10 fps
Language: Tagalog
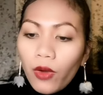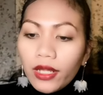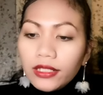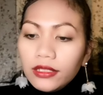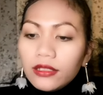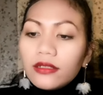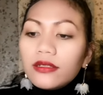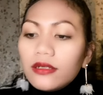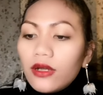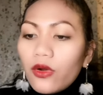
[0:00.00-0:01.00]
one
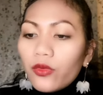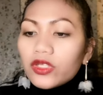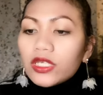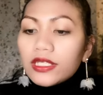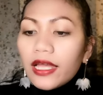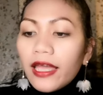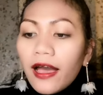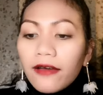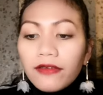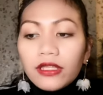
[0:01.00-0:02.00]
which is I
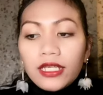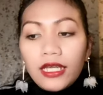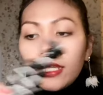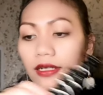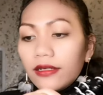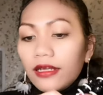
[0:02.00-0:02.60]
have it here.